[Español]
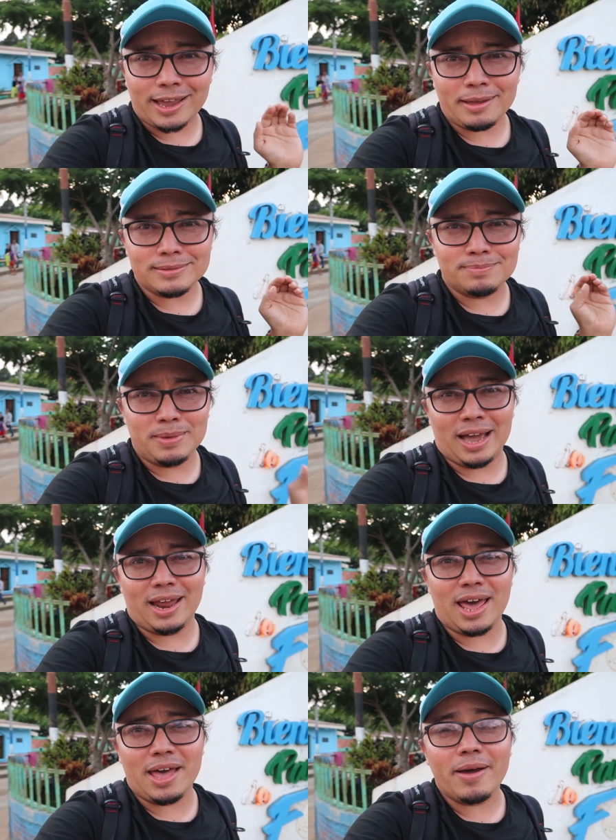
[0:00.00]
que me
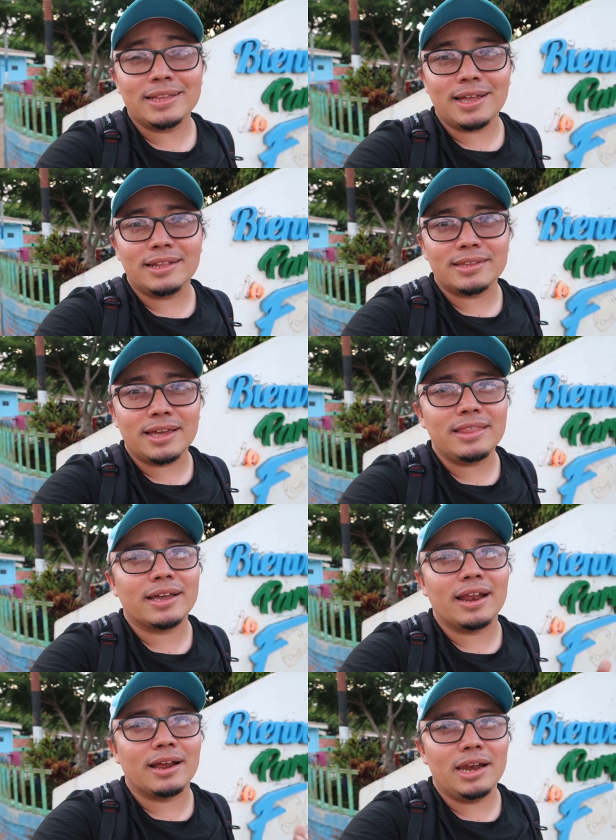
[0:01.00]
agrada bastante es
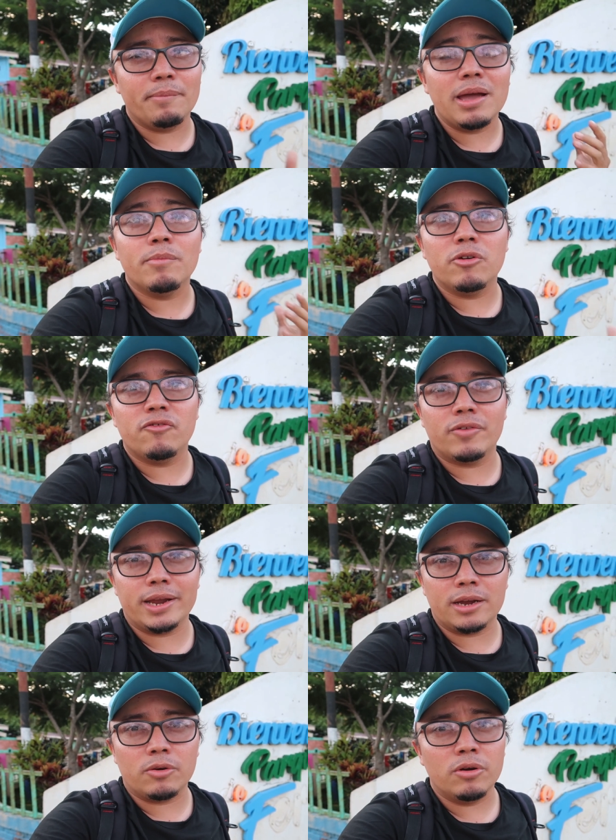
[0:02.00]
de que el clima es muy
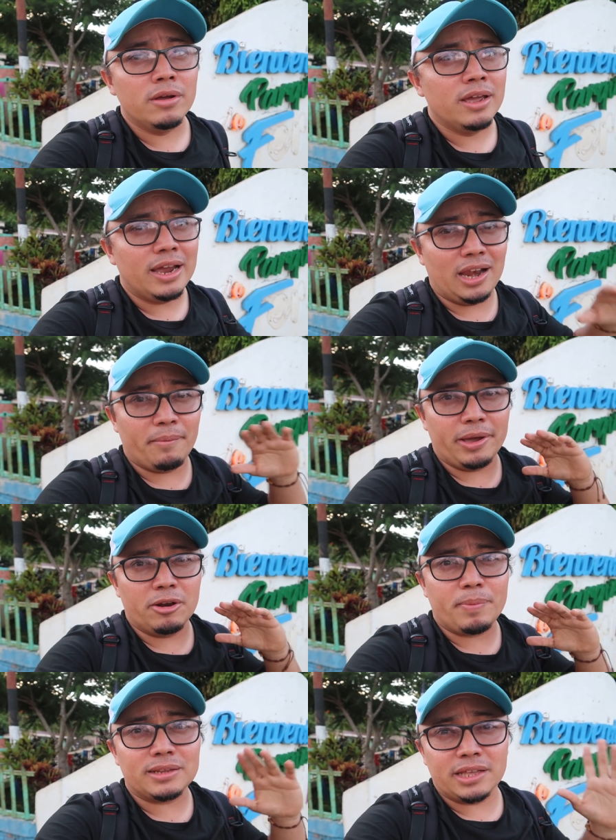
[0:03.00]
fresco y la
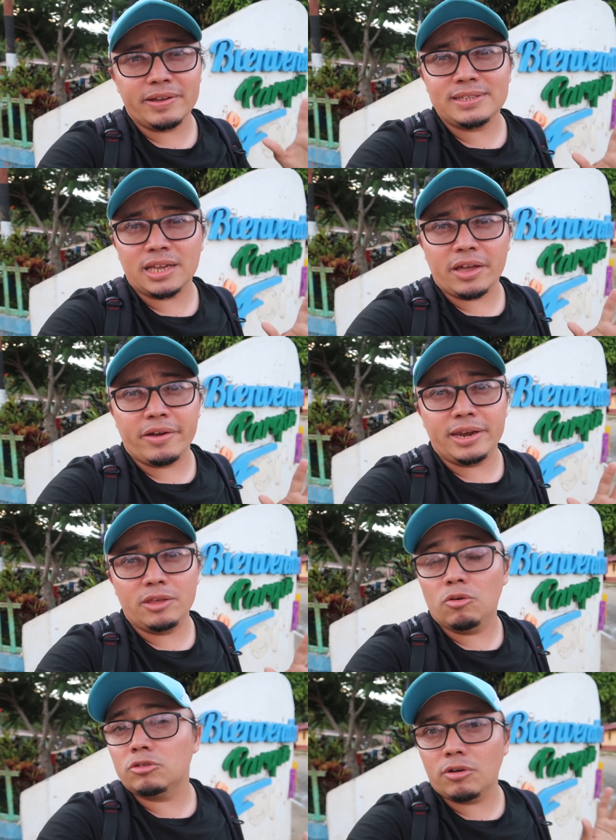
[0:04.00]
mayor parte de veces que he
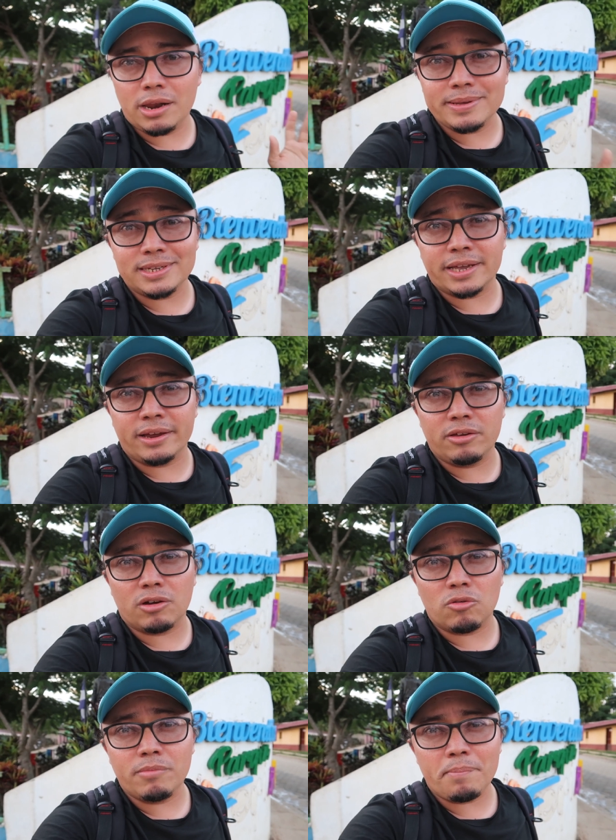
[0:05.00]
venido, o todas las veces que he
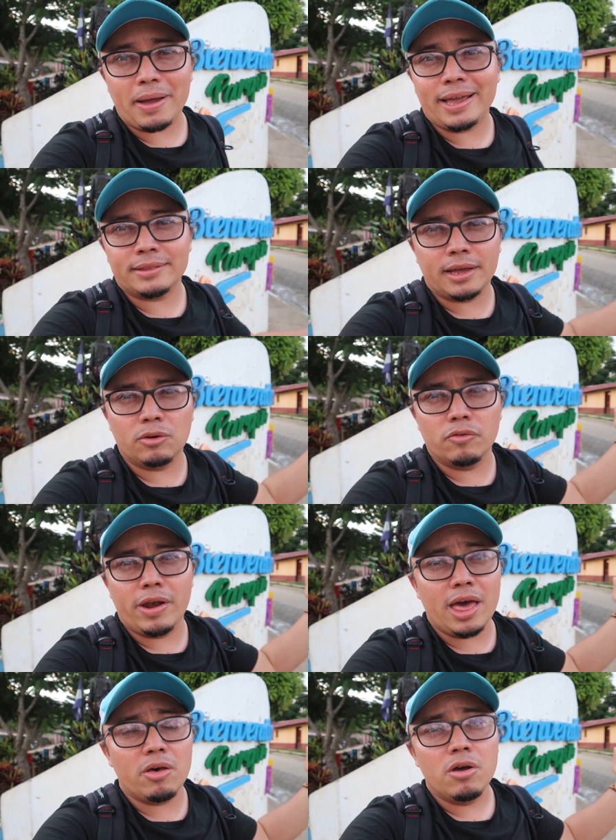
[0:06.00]
venido a Cumapa, está
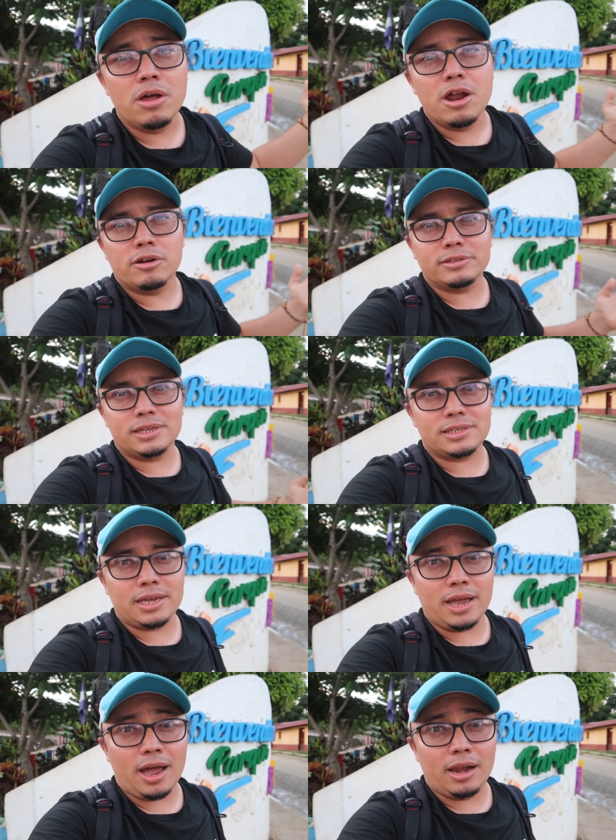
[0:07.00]
nublado. No sé
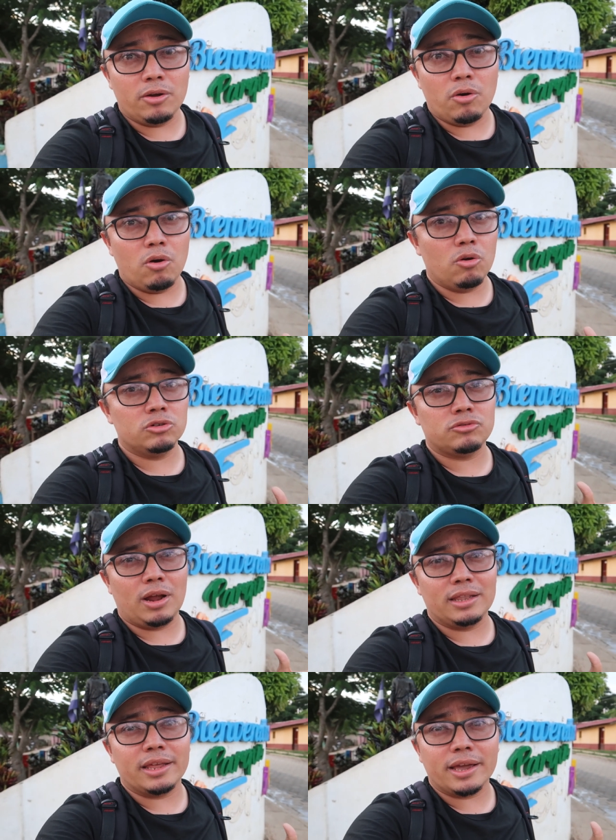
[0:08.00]
si es algo
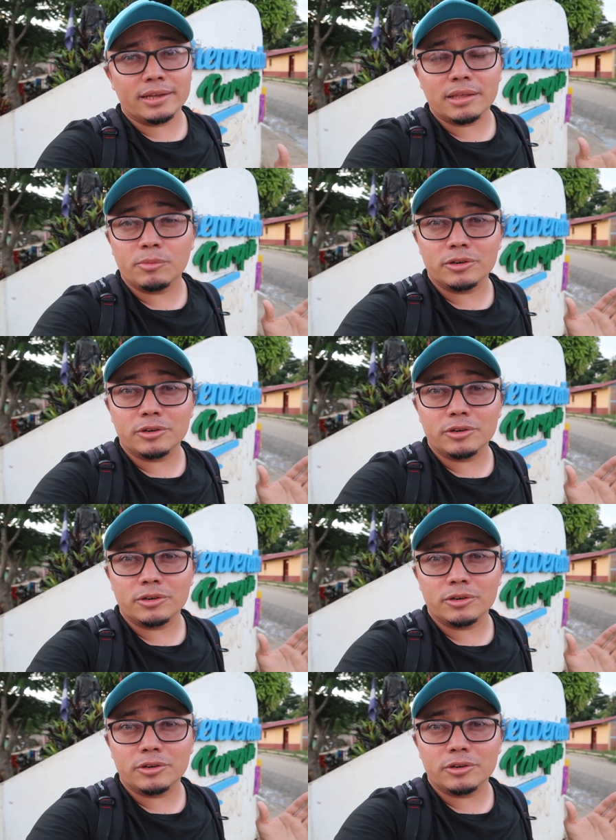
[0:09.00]
usual de este